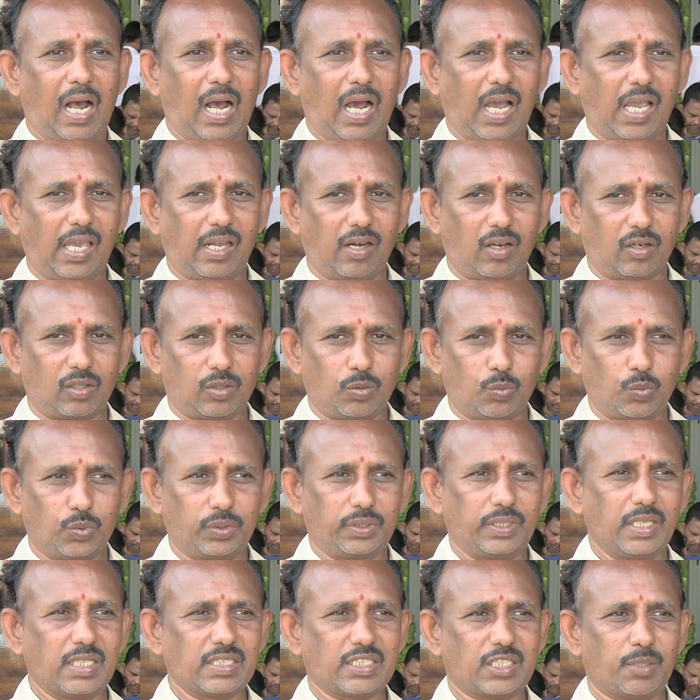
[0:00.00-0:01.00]
ఆయన యొక్క
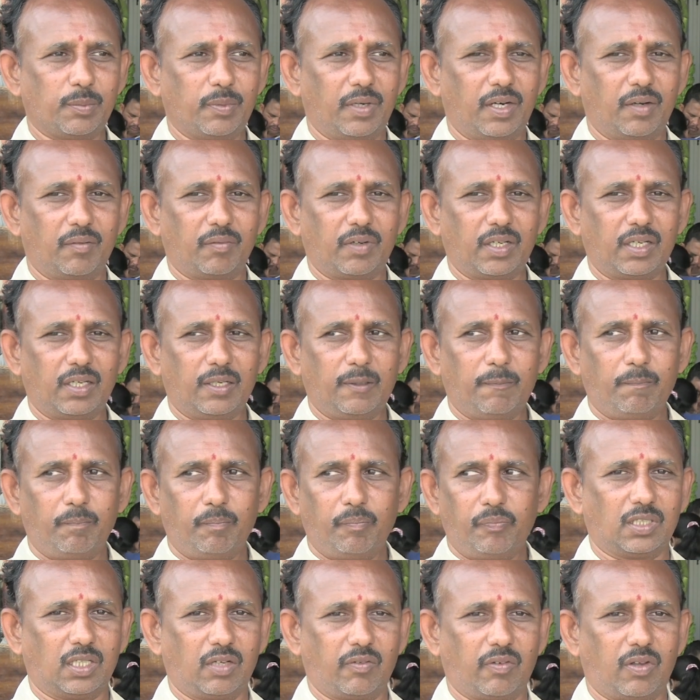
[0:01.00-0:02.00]
ఉద్దేశం ఏమిటి
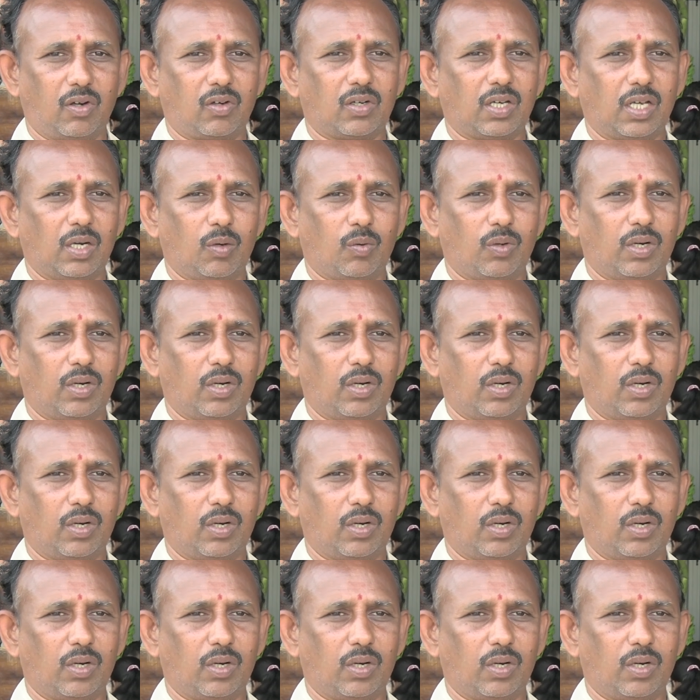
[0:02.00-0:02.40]
దీని వెనుకల